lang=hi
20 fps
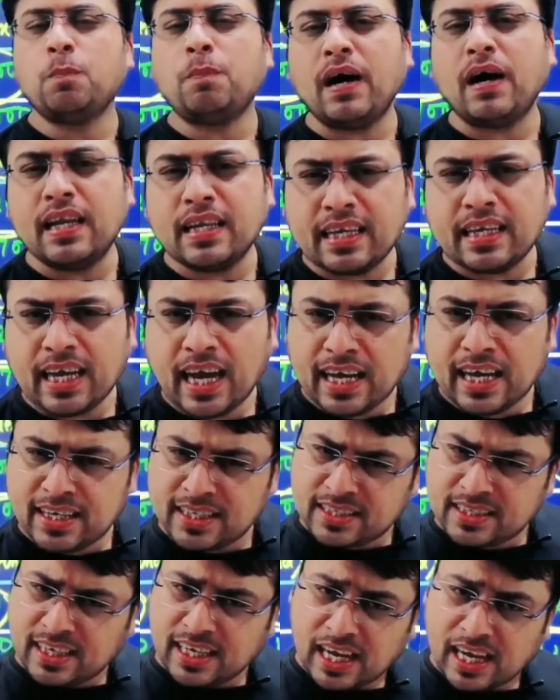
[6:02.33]
गोपाल की
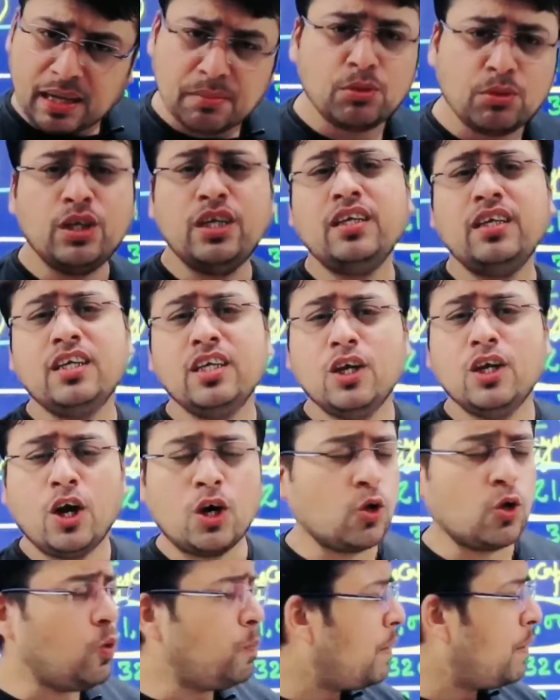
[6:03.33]
हालत खराब हुई
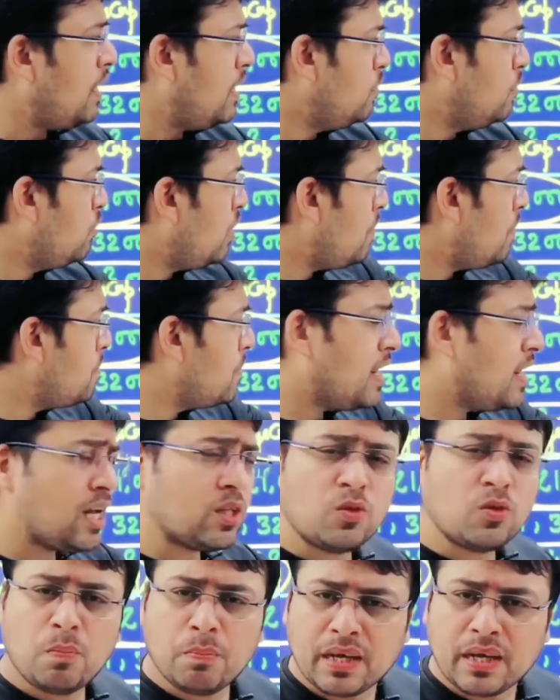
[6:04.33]
और गोपाल ने बोला
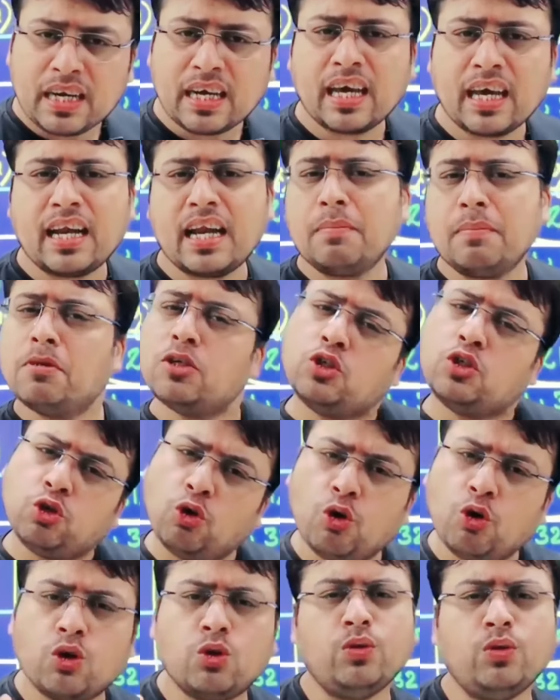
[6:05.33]
मेरा तो मन कर रहा है मैं
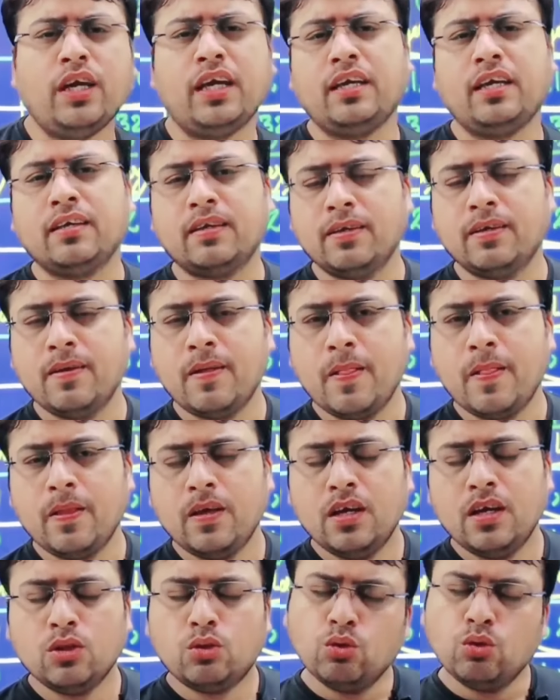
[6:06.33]
छोड़ दूं यहीं
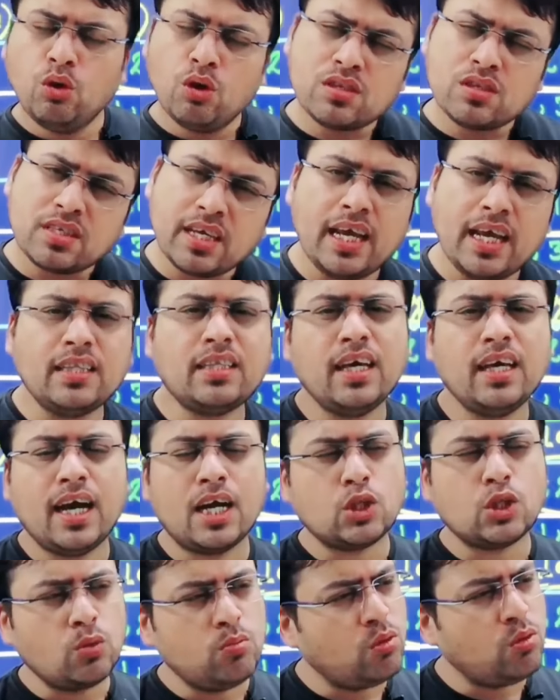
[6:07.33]
तो लोग सही थे
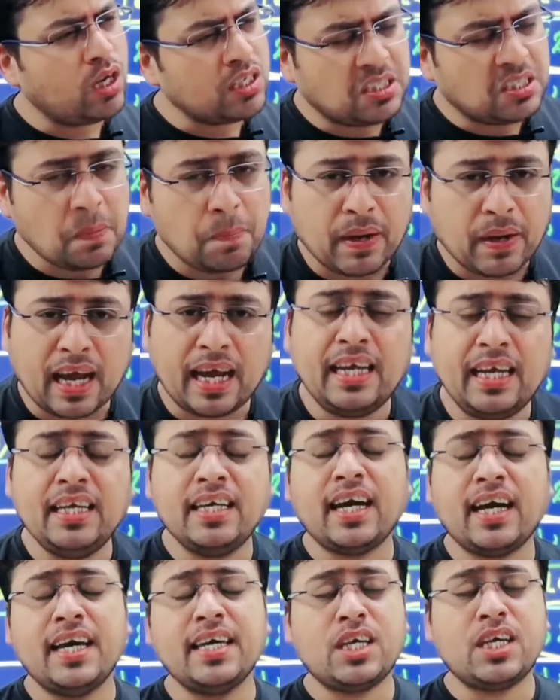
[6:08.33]
यार तुम लोग अच्छी पढ़ाई
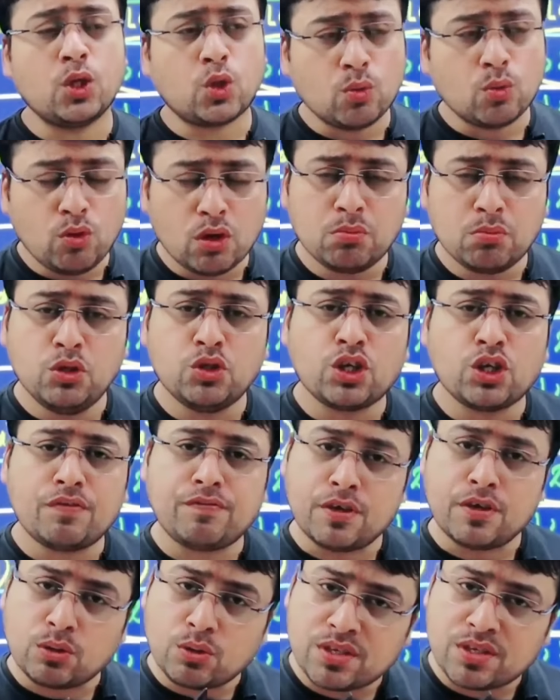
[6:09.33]
लिखाई की तुम लोग म्यूचुअल
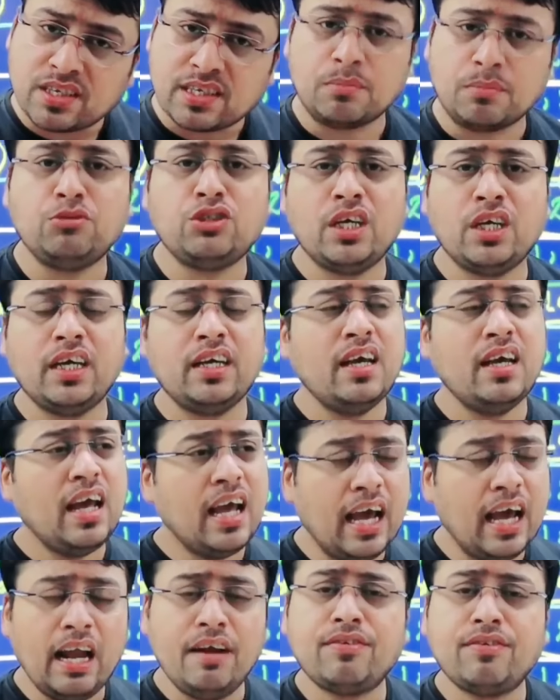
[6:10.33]
फंड को समझे
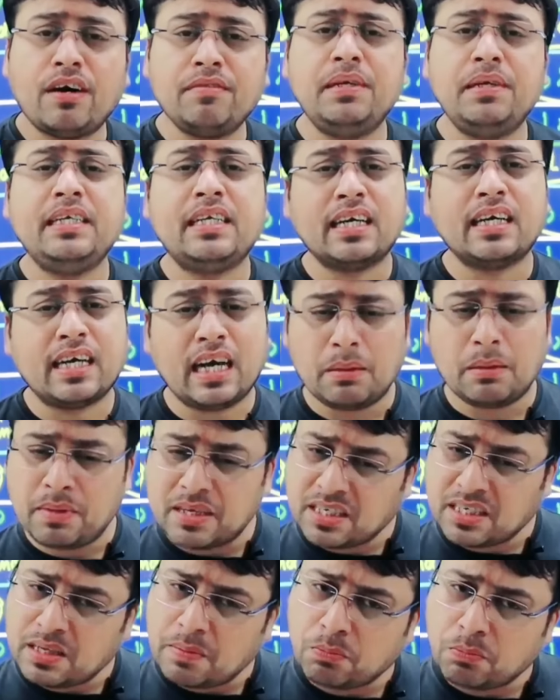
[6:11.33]
अल्फा बीटा
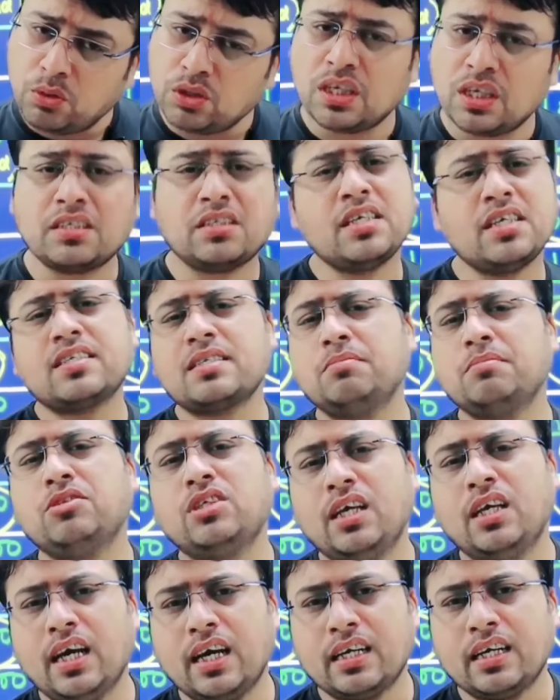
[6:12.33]
गामा सब कुछ अच्छे
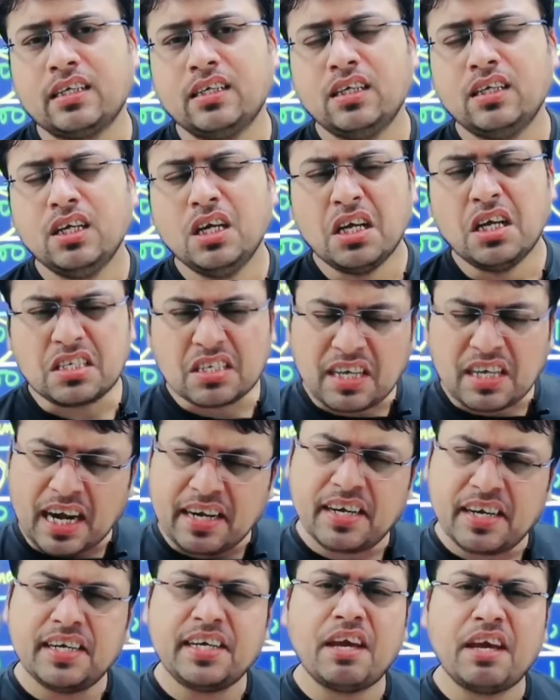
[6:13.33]
समझे यार
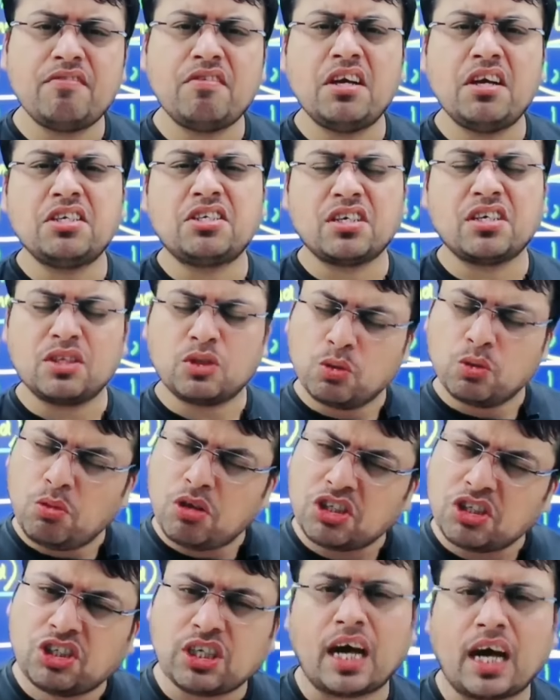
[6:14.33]
स्टैंडर्ड डेविएशन तुम
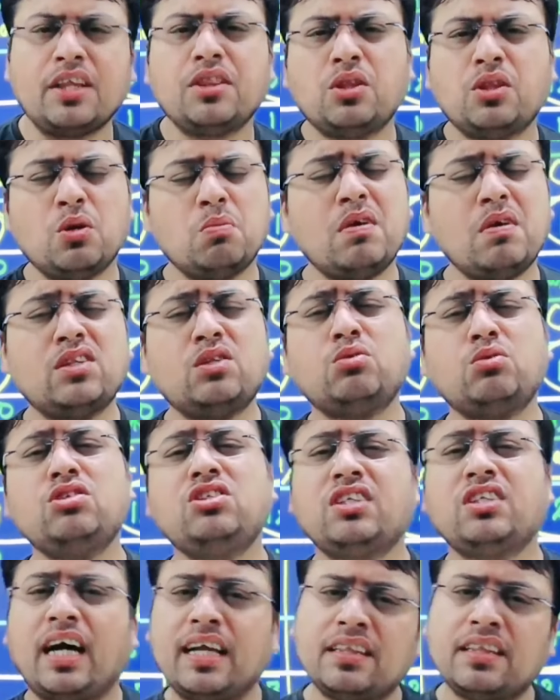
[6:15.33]
लोग जानते हो मैं तो
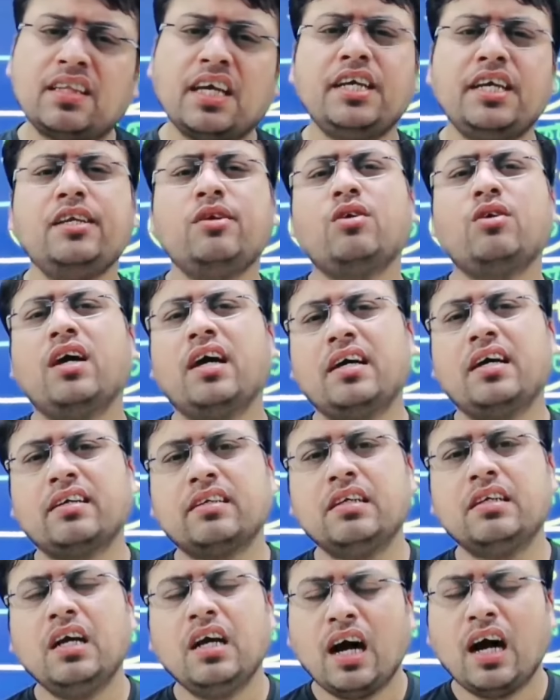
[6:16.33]
कुछ जानता ही नहीं हो
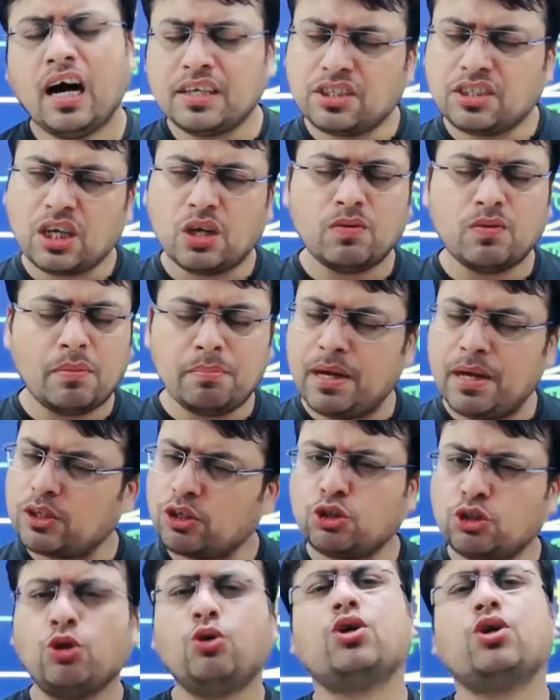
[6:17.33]
यार अच्छा हुआ मैं
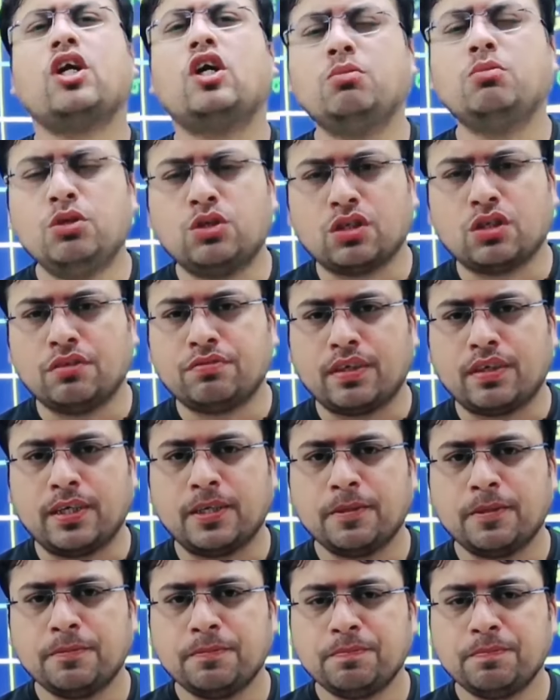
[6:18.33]
तो छोड़ रहा हूं म्यूचुअल
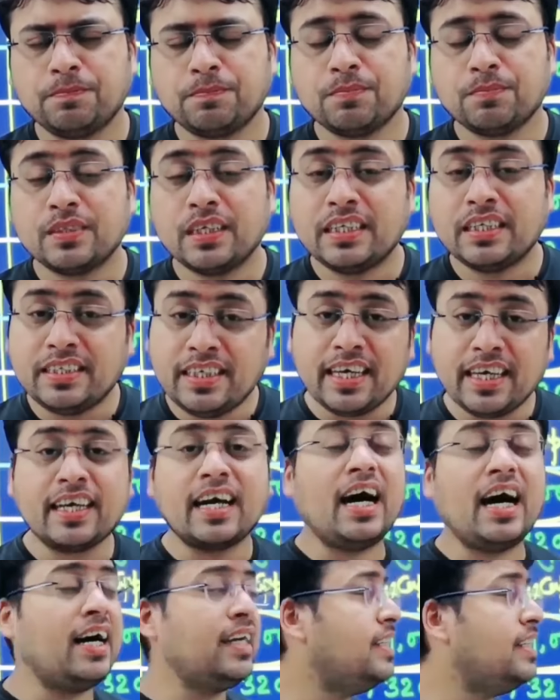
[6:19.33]
फंड ये
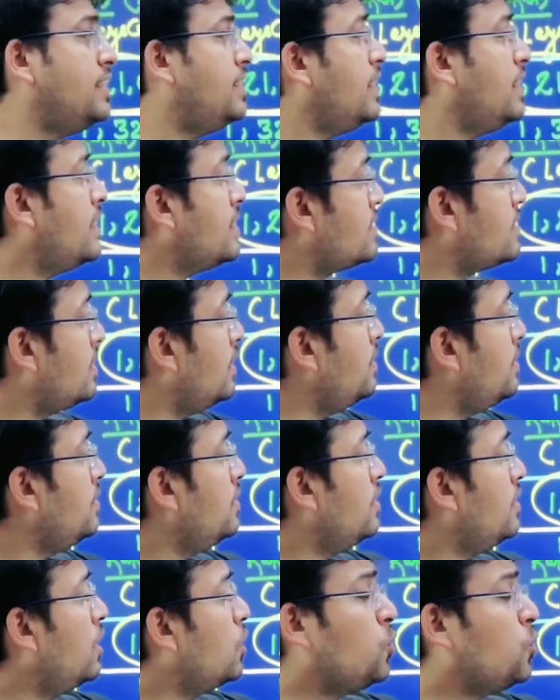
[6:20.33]
कहानी थी किसकी
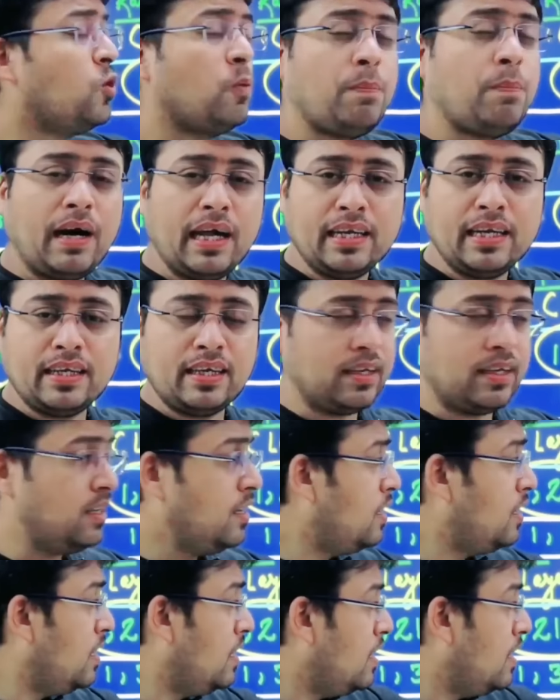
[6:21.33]
गोपाल की
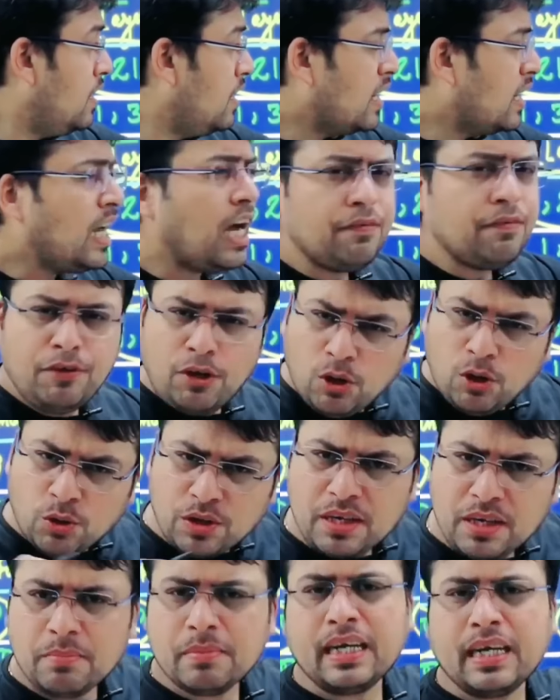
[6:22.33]
काफी
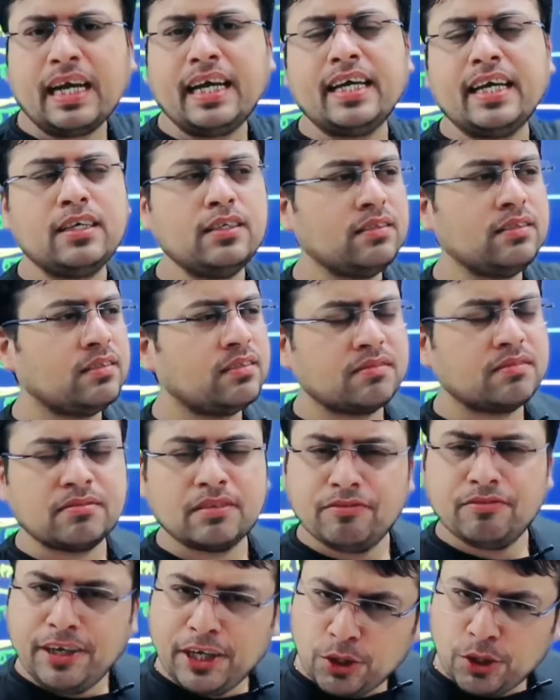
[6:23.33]
लोगों ने मनाया
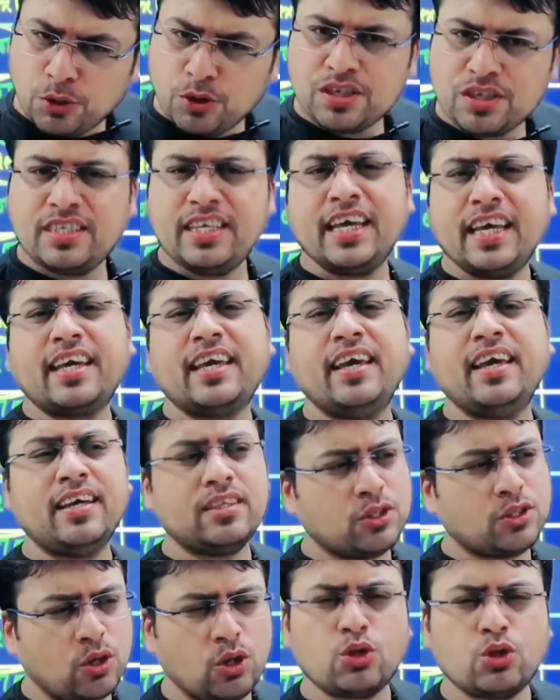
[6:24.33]
वीडियोस
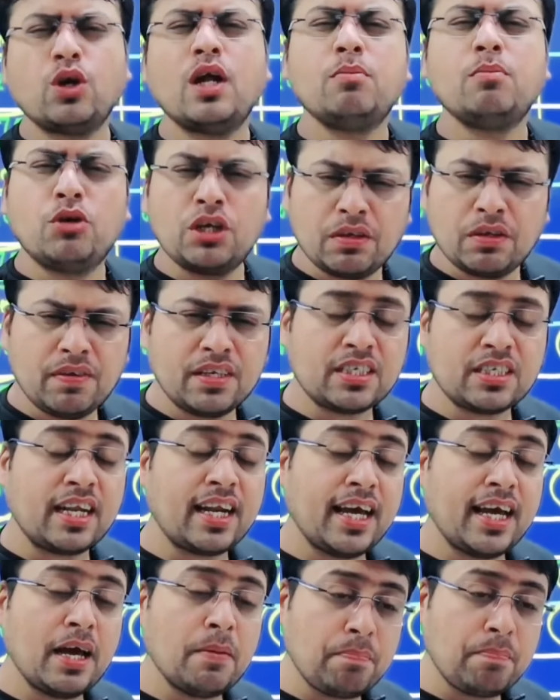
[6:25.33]
देखे चलो थोड़ा
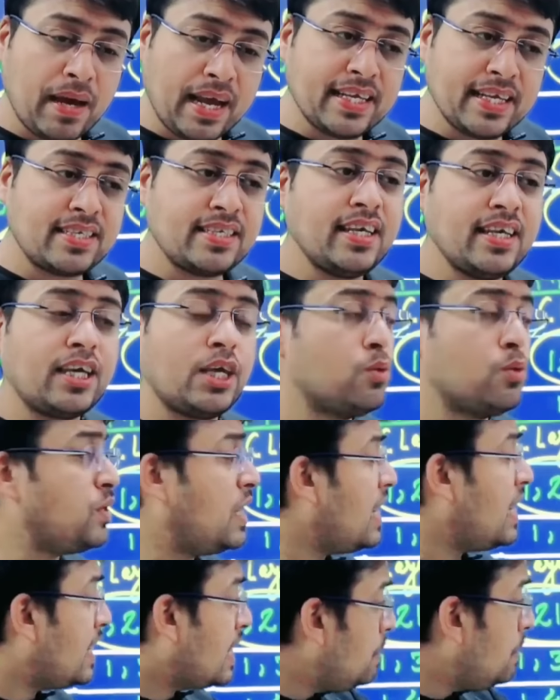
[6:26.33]
मोटिवेशन आया पैसे
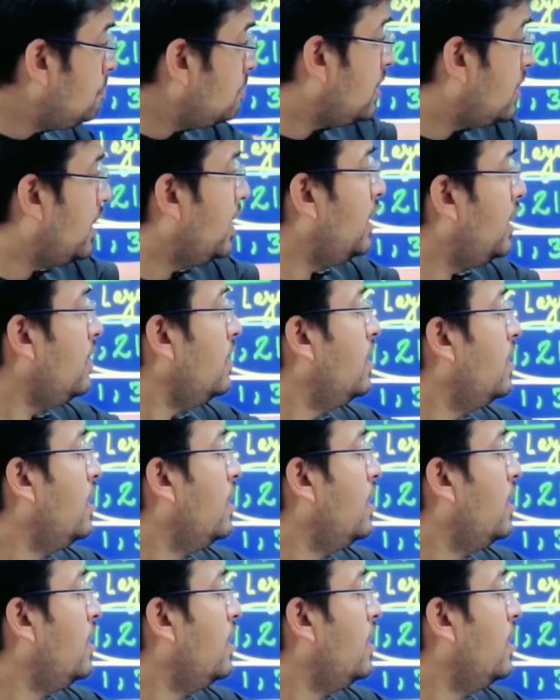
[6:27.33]
क्योंकि कम थे